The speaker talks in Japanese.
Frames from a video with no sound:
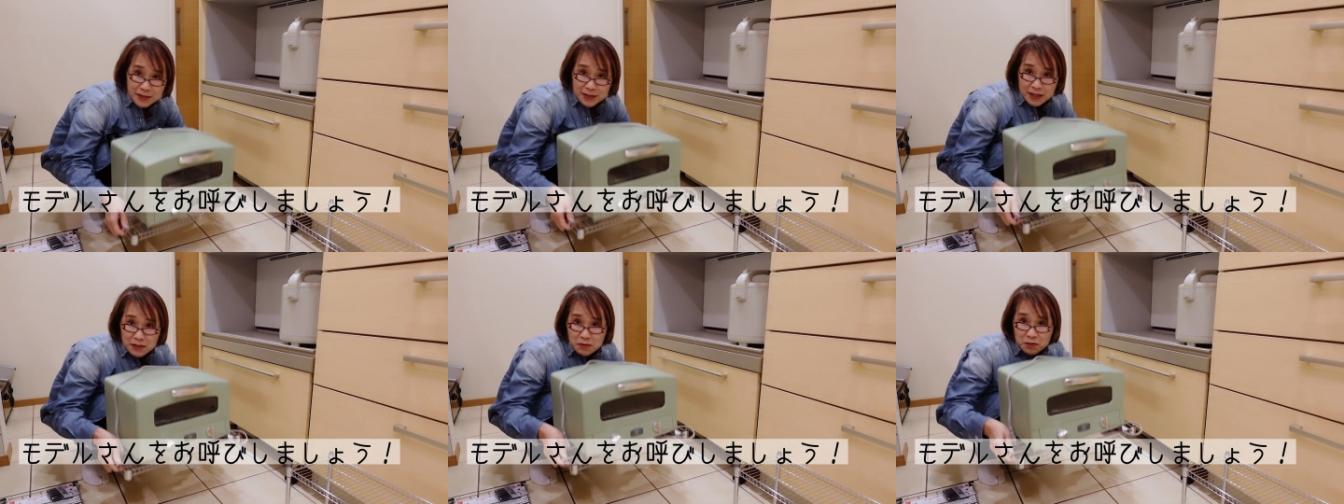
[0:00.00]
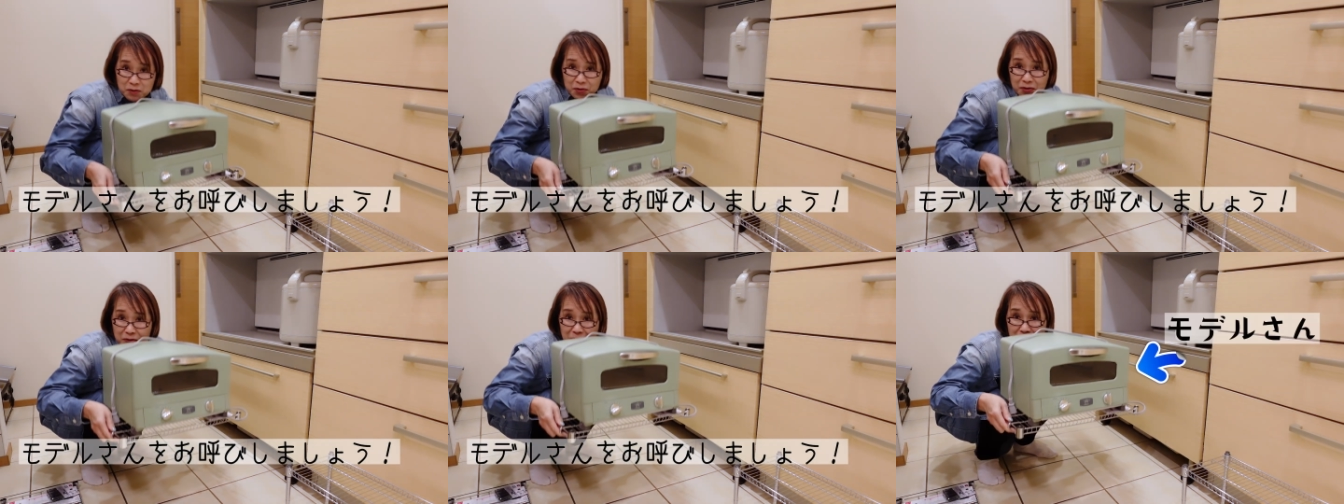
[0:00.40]
ちゃんと
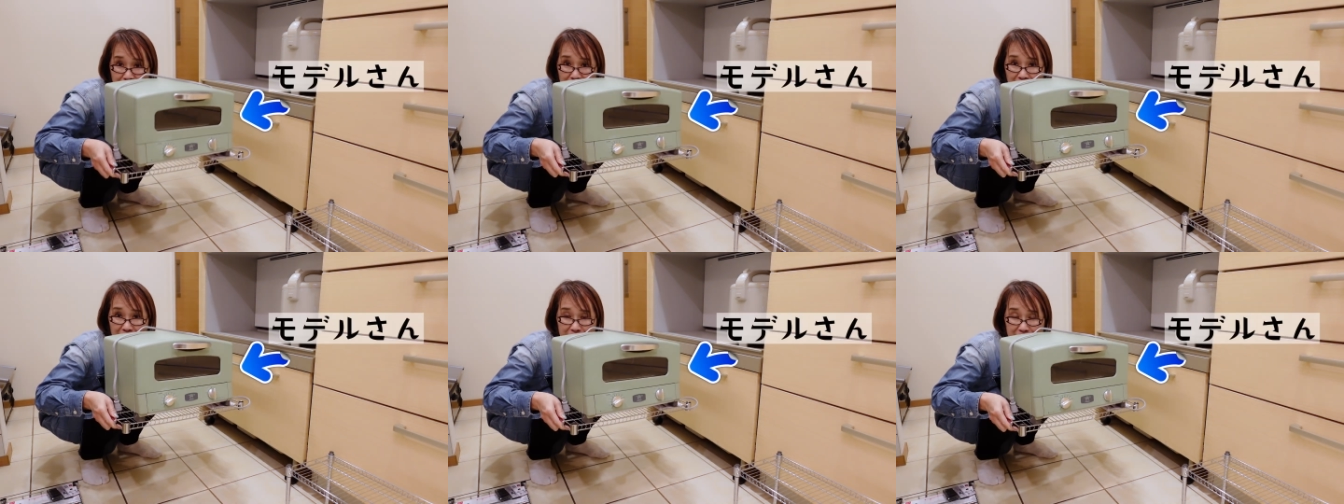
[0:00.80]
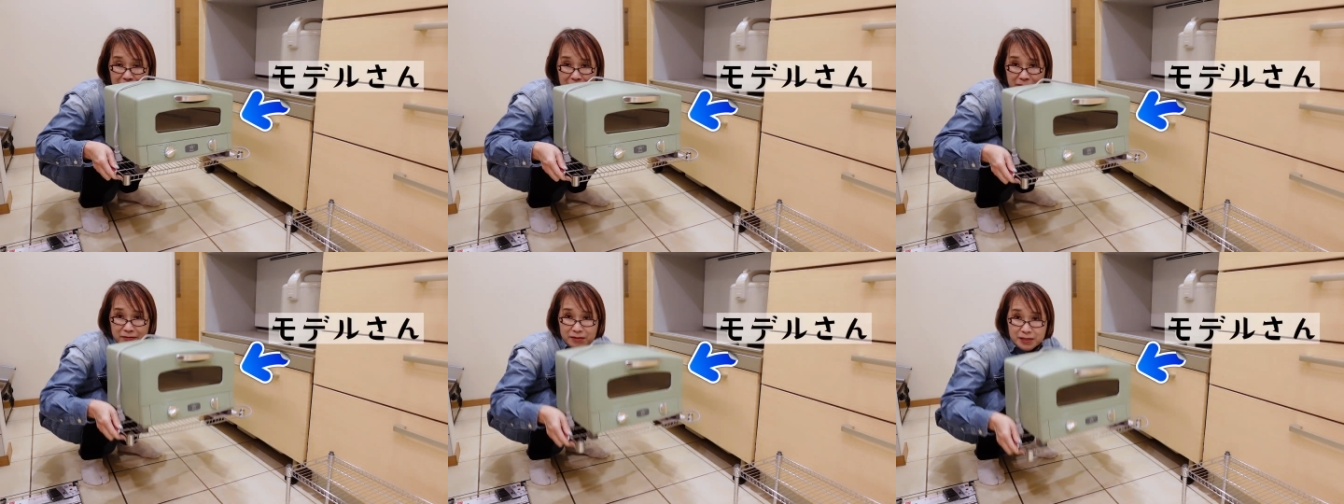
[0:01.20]
乗ることが
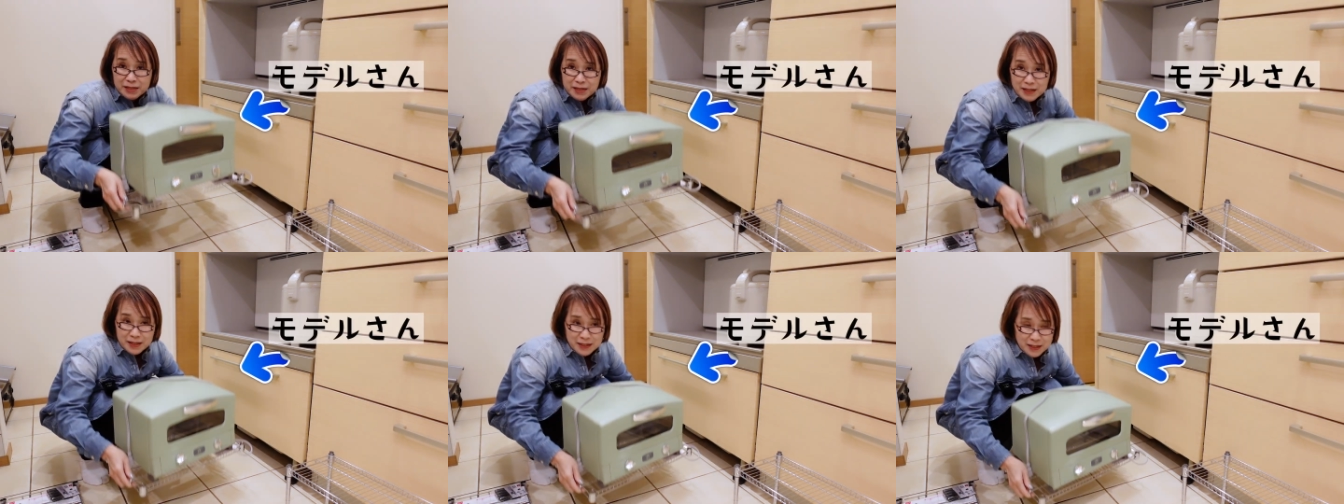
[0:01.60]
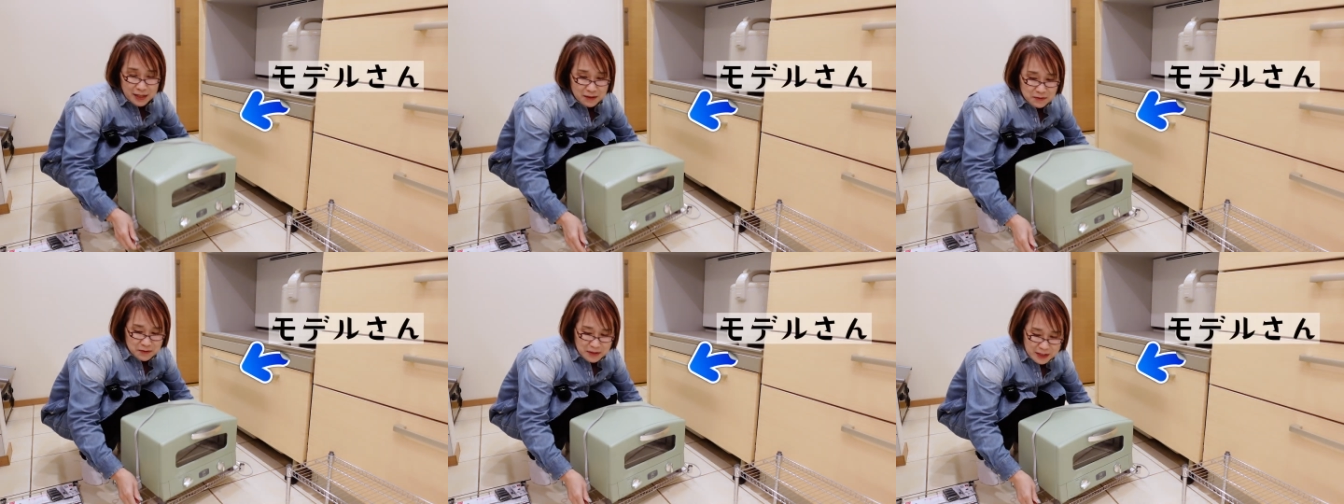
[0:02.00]
確認でき
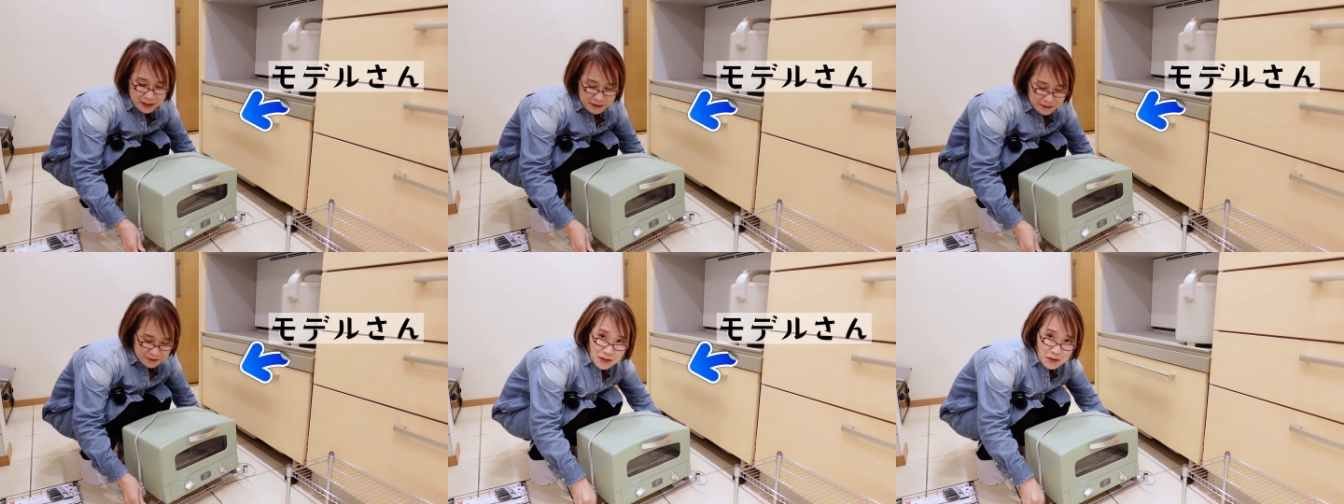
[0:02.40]
たので